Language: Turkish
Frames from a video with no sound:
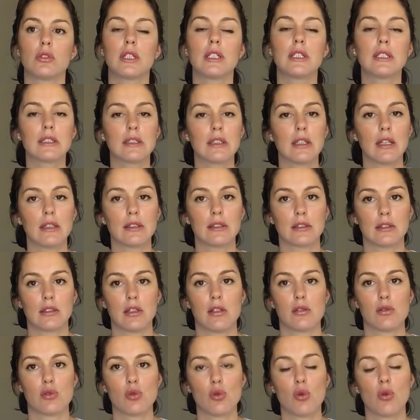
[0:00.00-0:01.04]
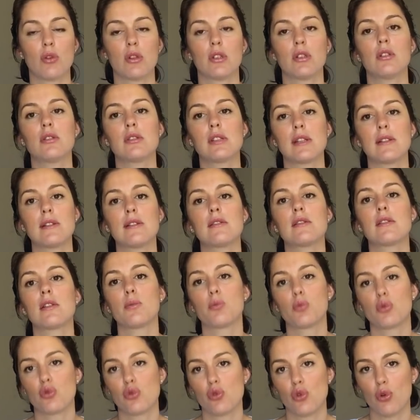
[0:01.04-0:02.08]
kanıtlandıktan sonra da zaten
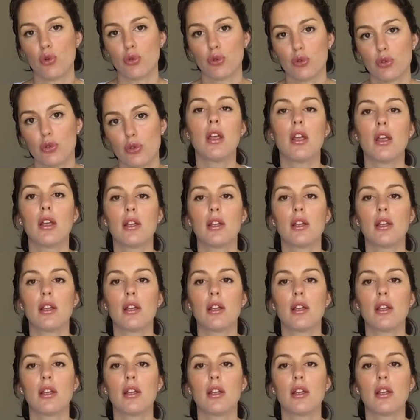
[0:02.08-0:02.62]
taburcu olduk.